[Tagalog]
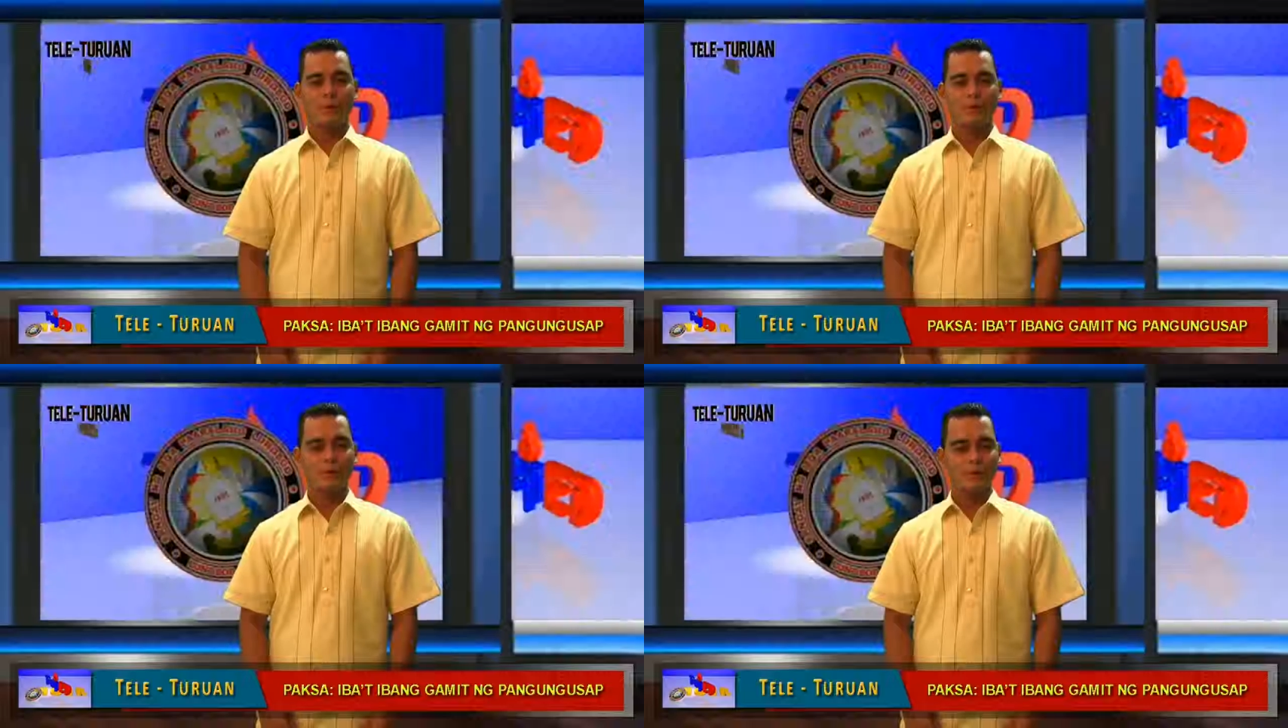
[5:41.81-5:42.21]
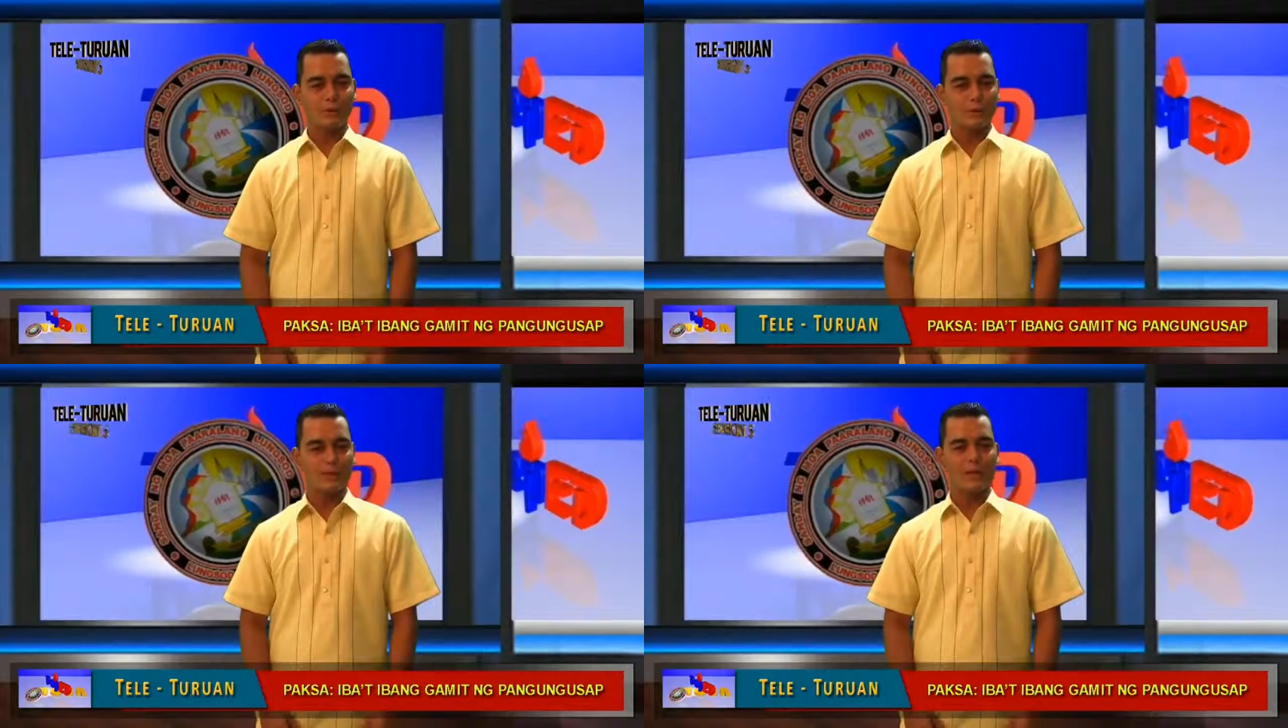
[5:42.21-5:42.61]

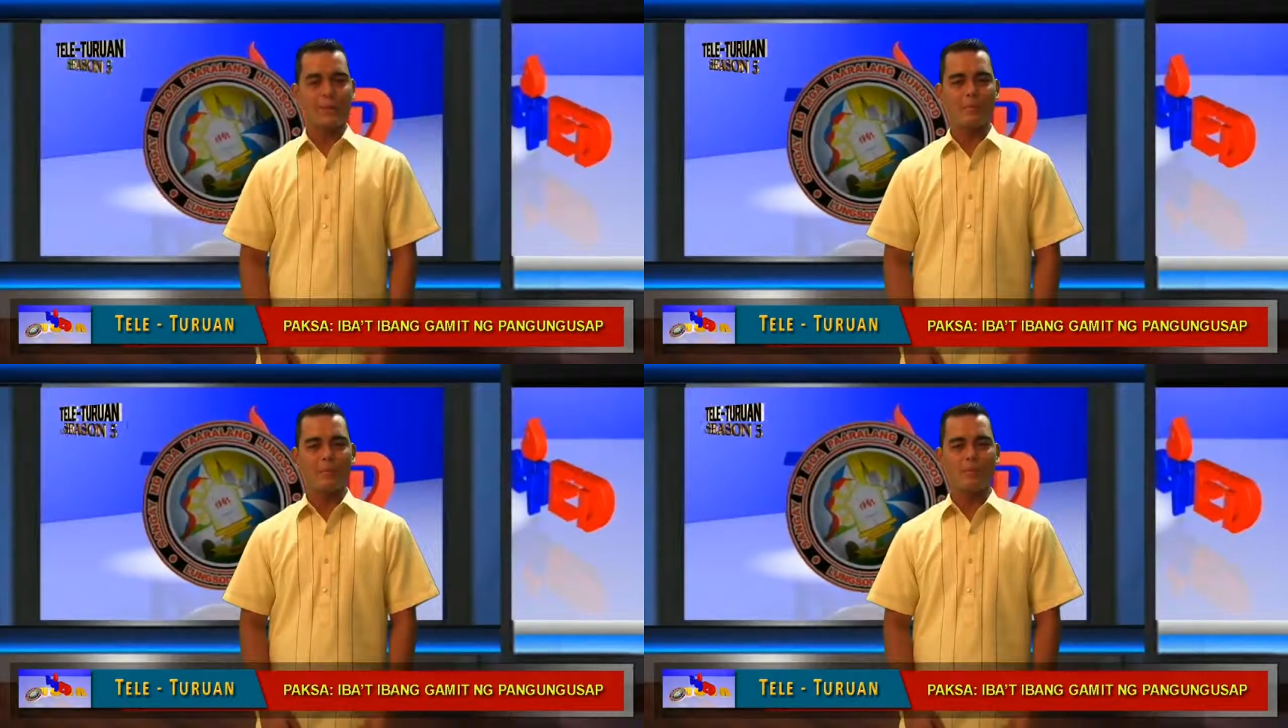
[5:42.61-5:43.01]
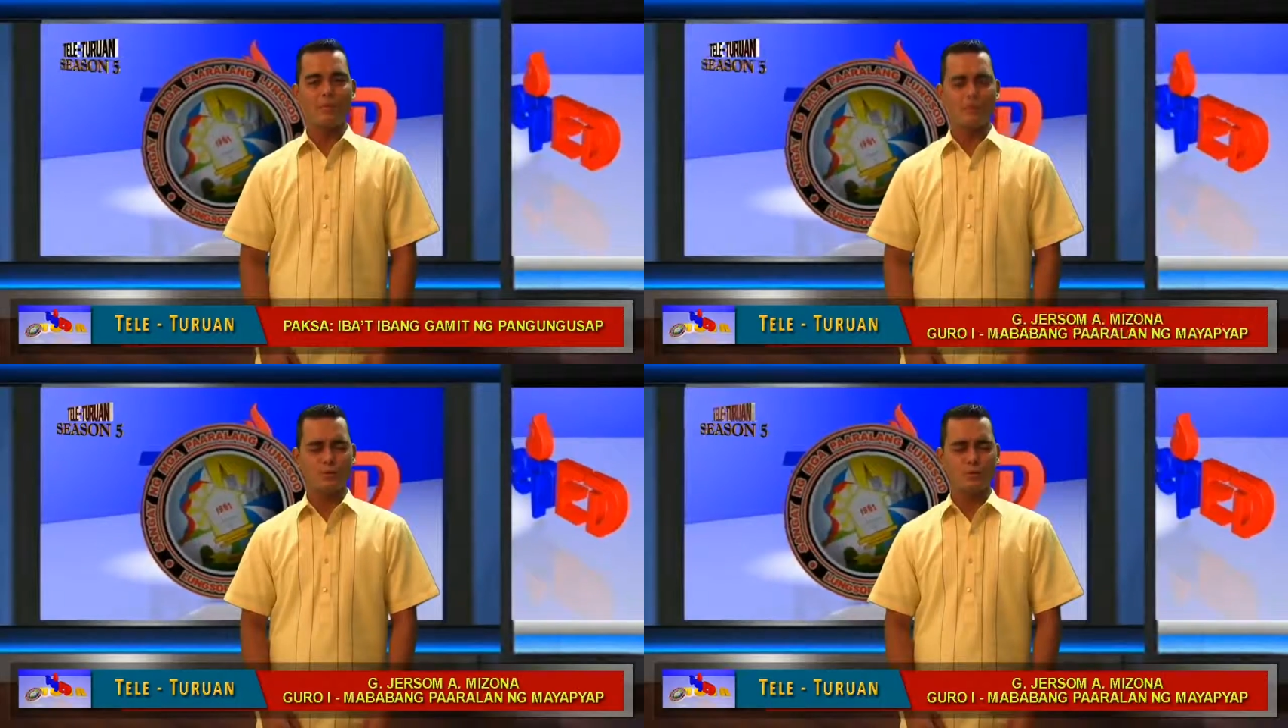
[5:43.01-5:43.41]
Totoy, salamat po,
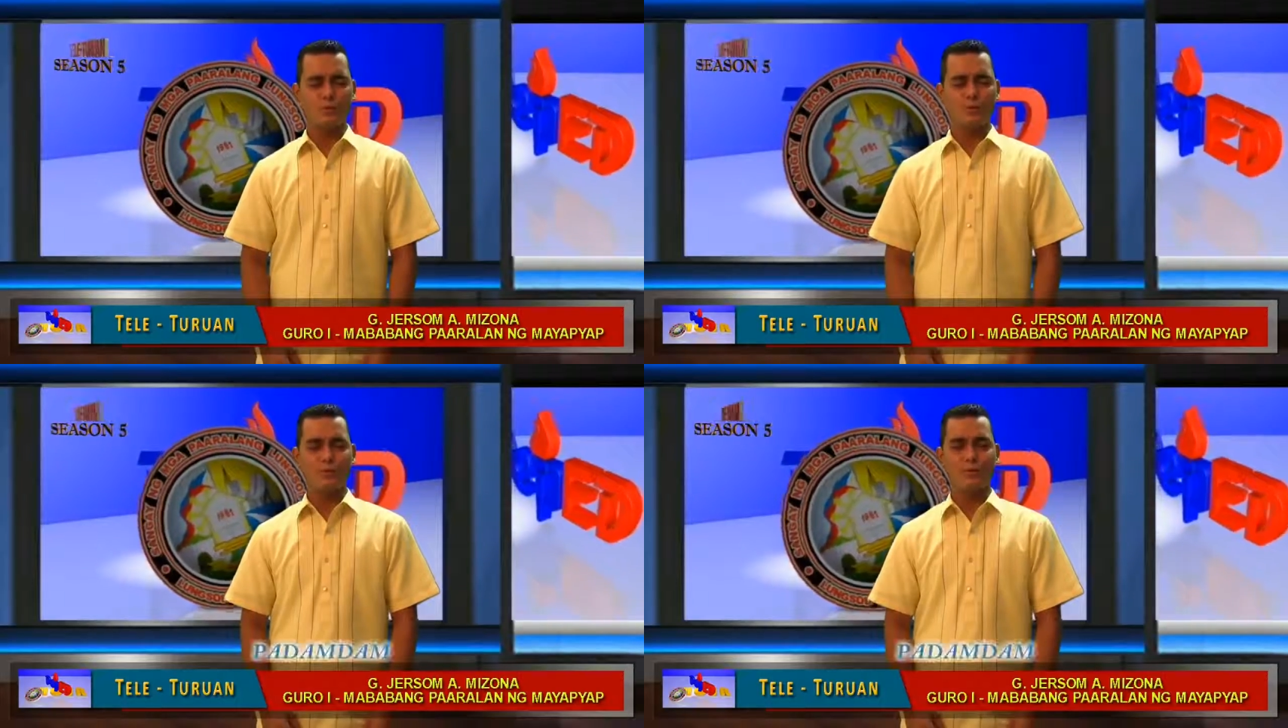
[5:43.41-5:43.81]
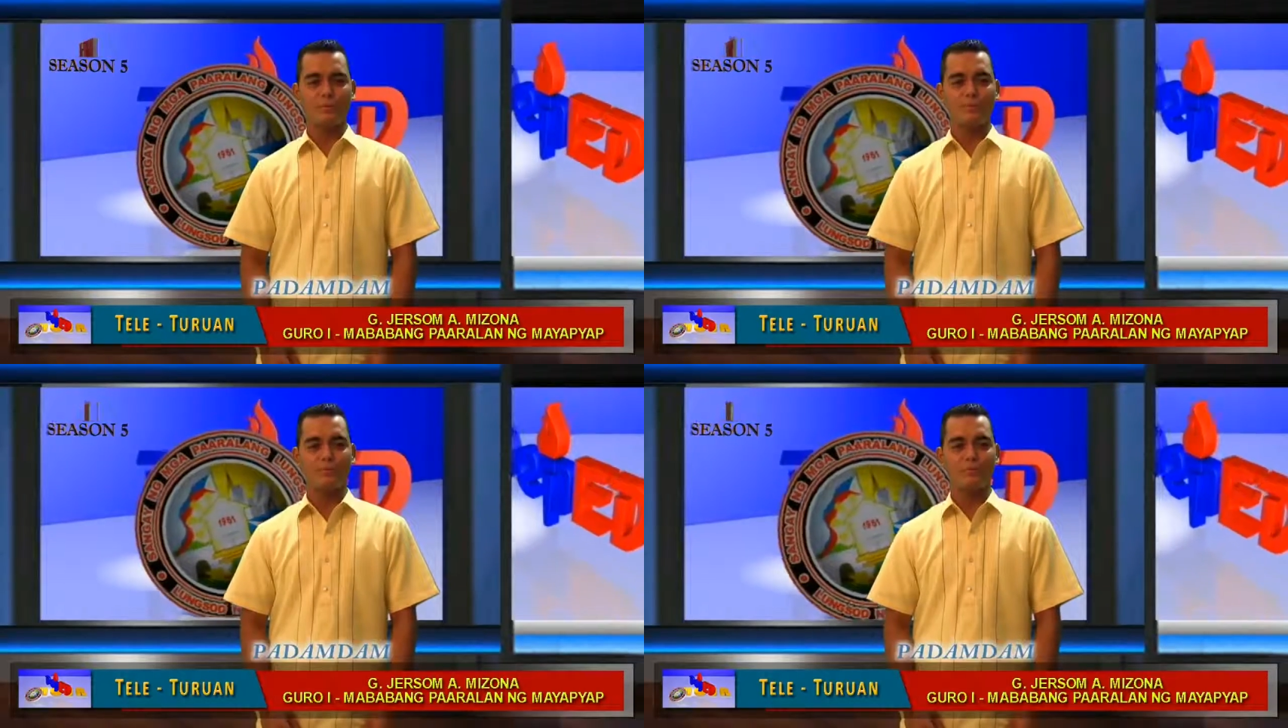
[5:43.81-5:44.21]
Diyos ko!
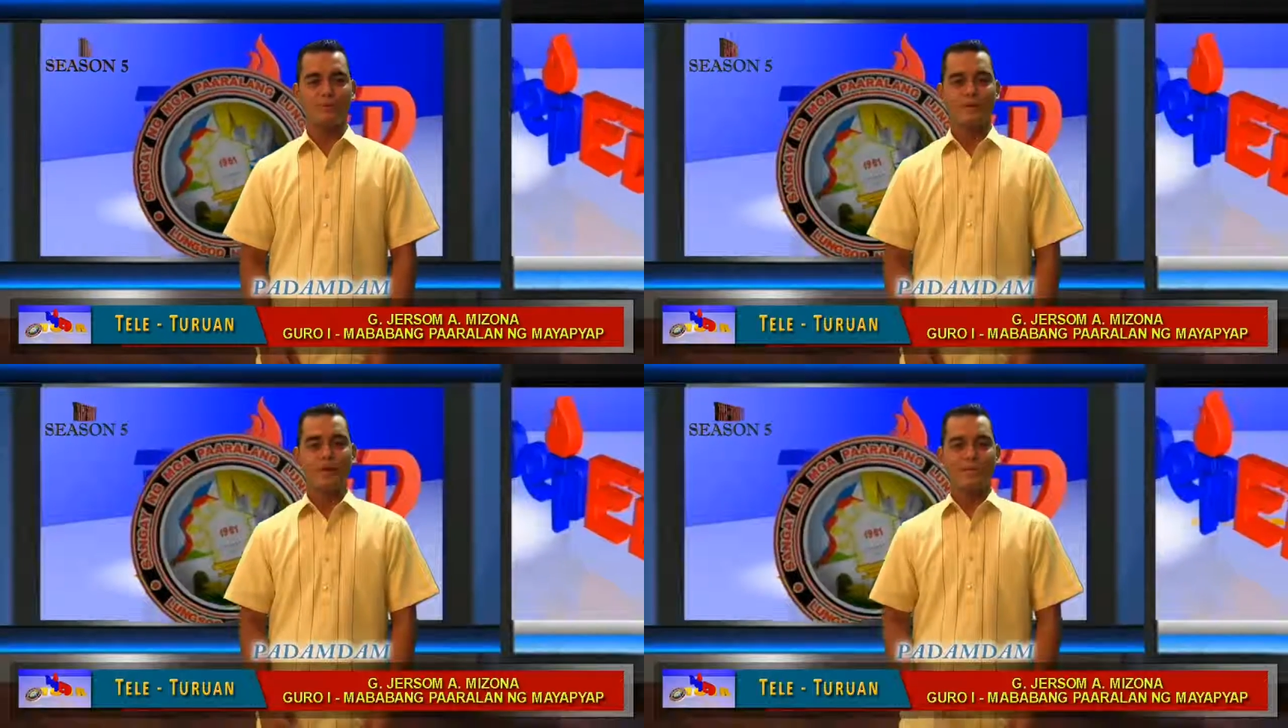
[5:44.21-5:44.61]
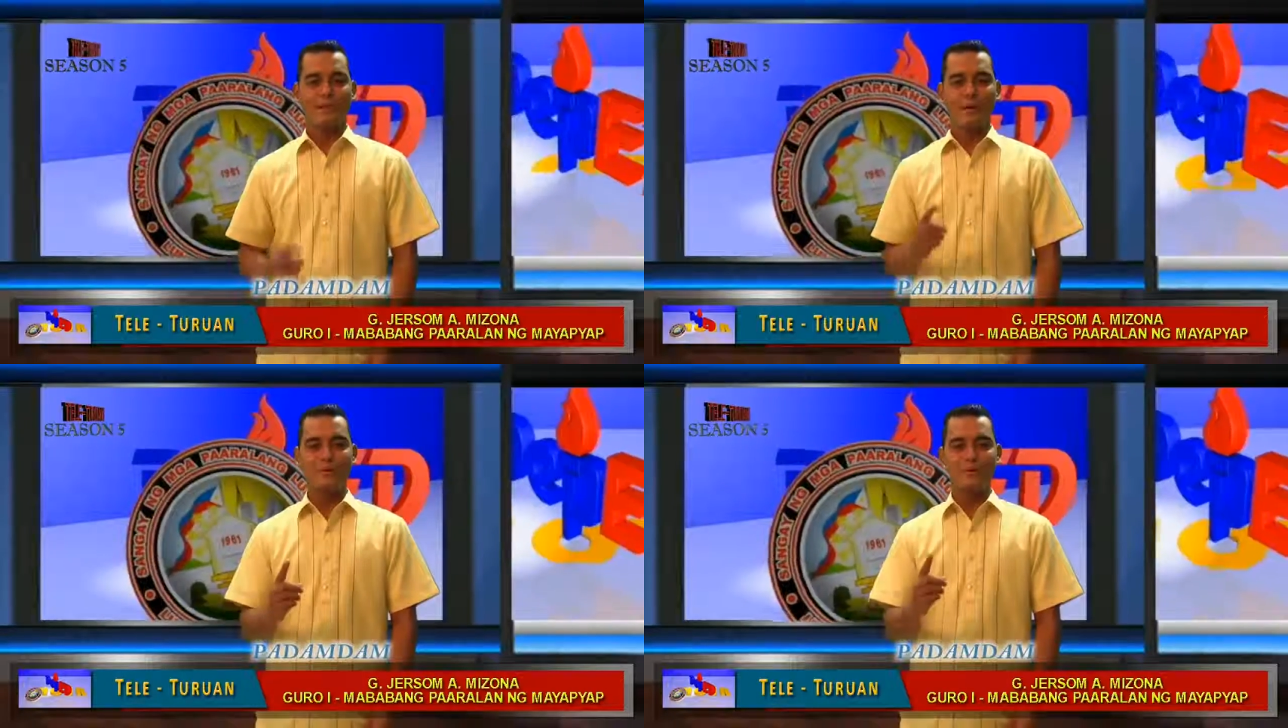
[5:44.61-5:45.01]

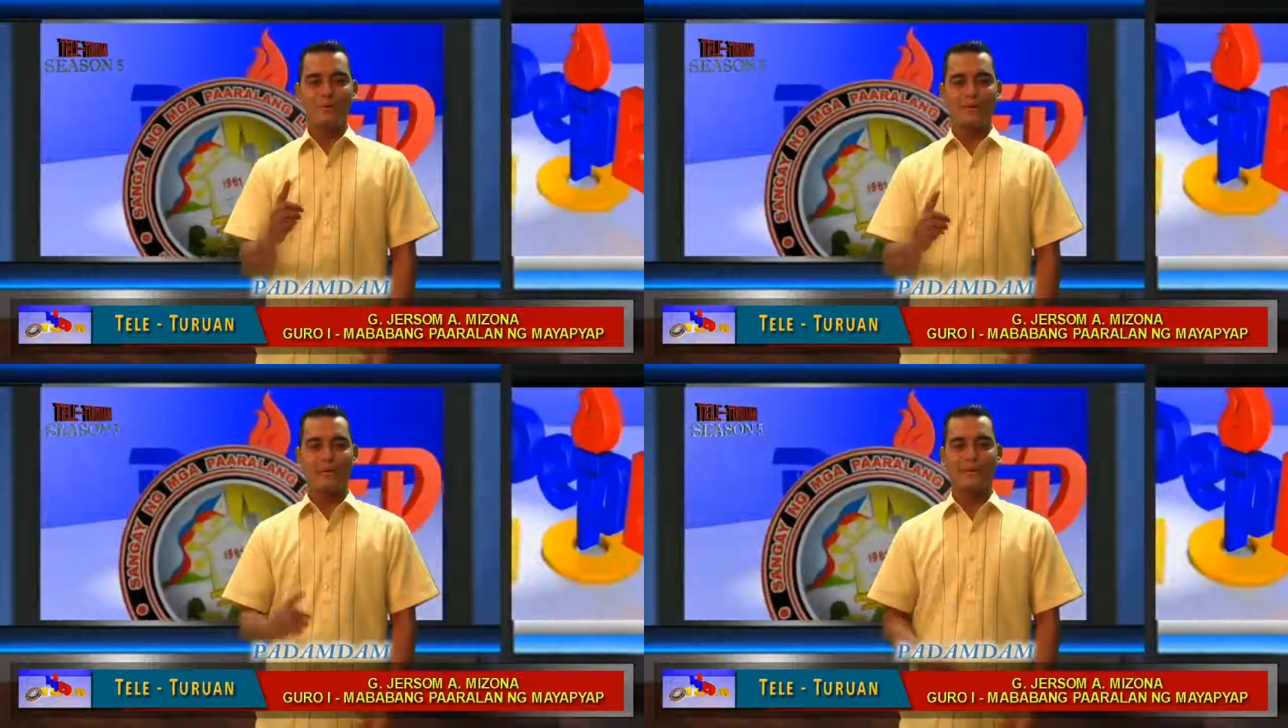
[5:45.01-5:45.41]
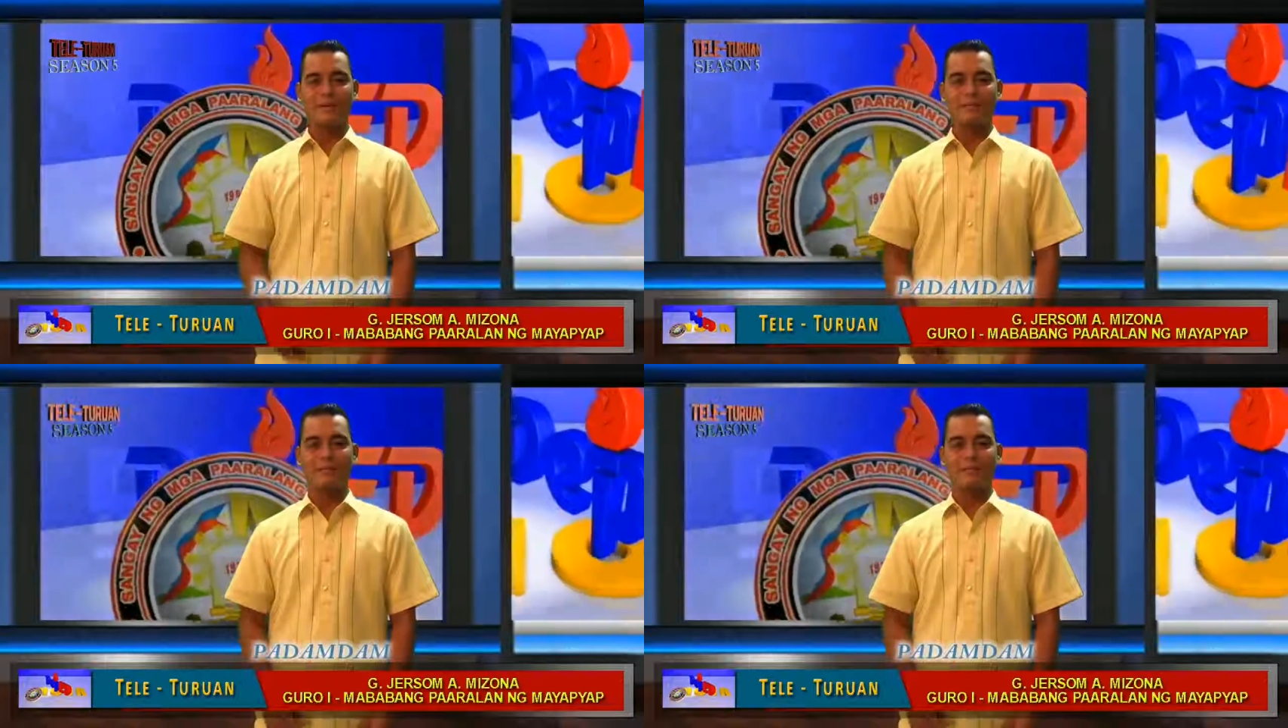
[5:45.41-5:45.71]
Mahusay,